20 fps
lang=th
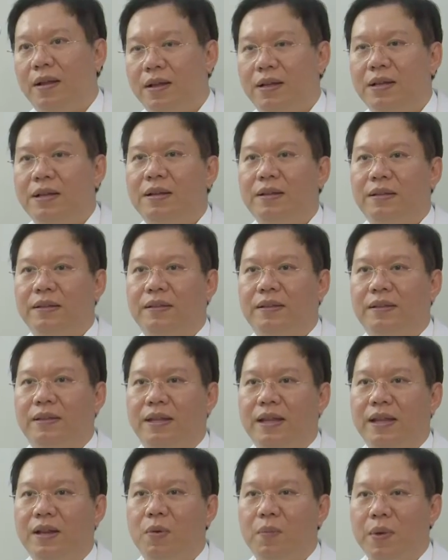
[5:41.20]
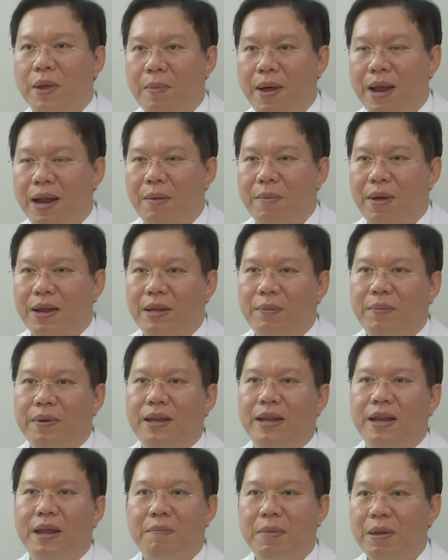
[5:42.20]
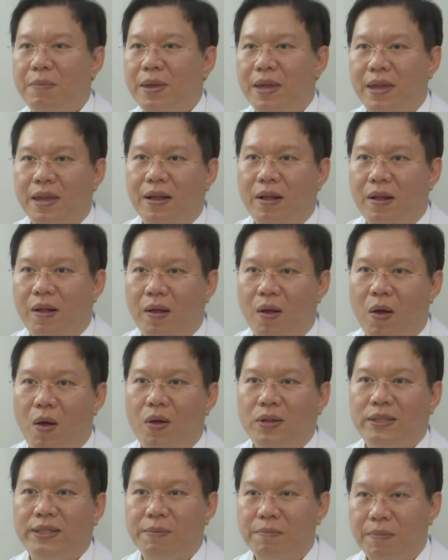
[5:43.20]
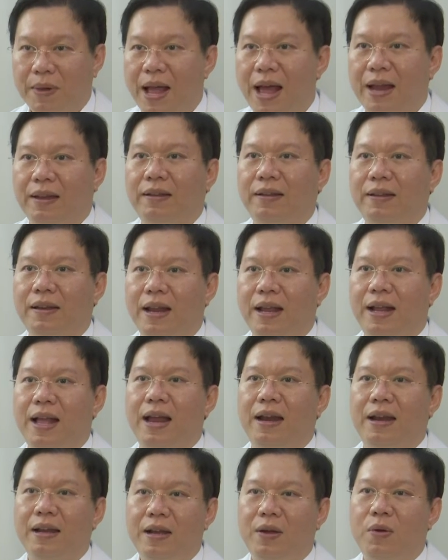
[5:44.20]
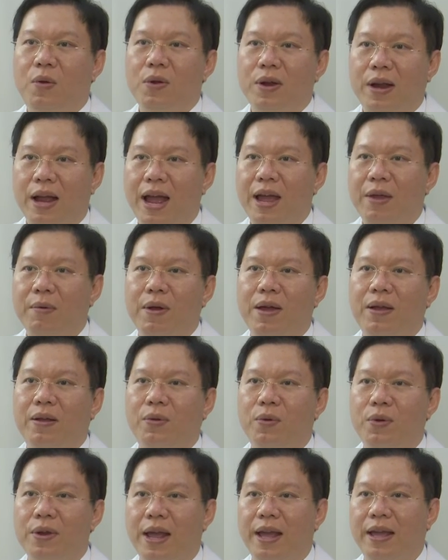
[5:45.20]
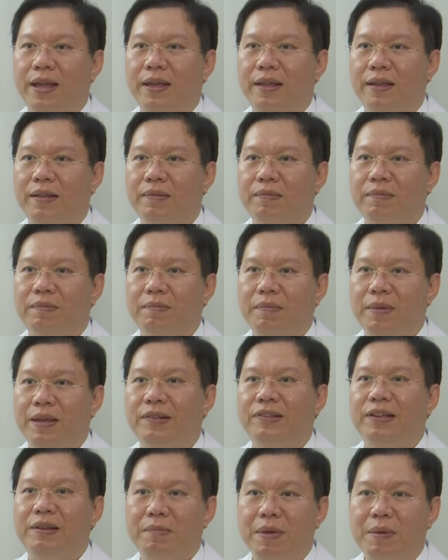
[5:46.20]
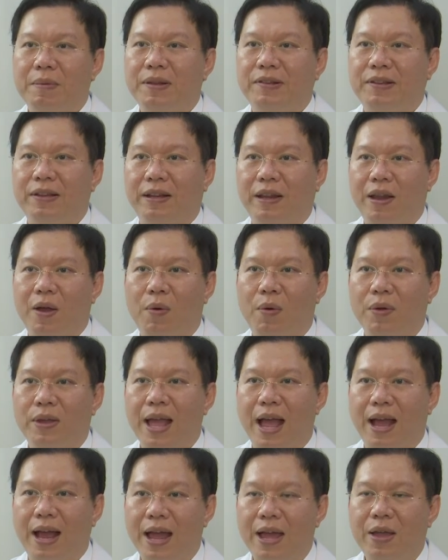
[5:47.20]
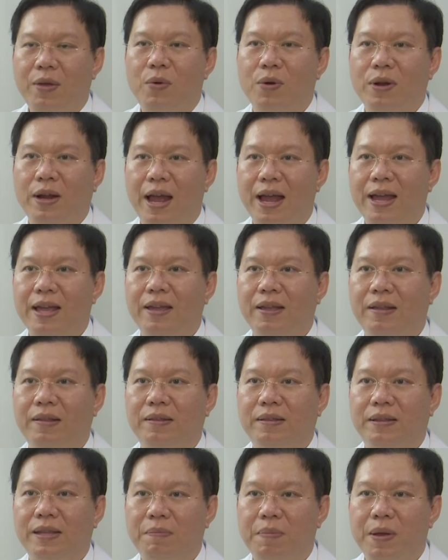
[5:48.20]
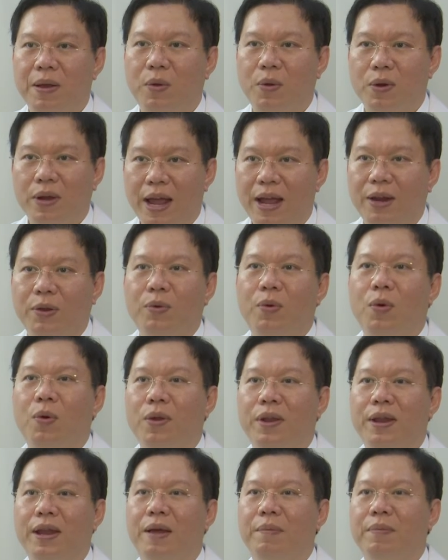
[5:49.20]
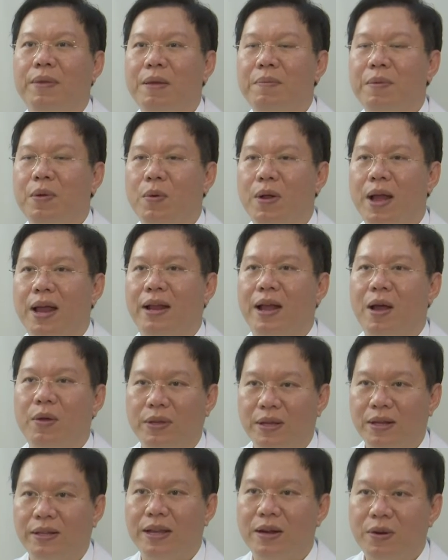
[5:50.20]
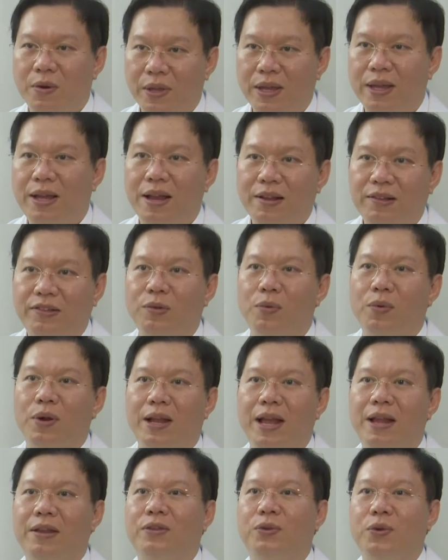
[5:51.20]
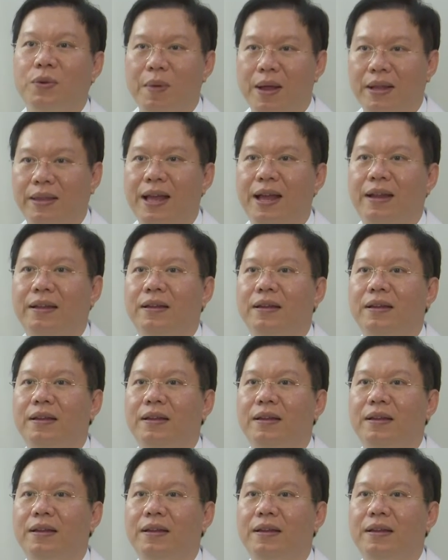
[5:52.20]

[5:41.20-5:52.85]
ก็คือที่โรงพยาบาลรามาธิบดีเนี่ยไม่มีข้อจำกัดในการเลือกคนไข้ว่าคนไหนมีสิทธิ์ไม่มีสิทธิ์เราอยากให้คนไข้ที่เป็นคนไทยทุกคนนะครับได้มีโอกาสเข้าถึงเทคโนโลยีขั้นสูงในการช่วยผ่าตัด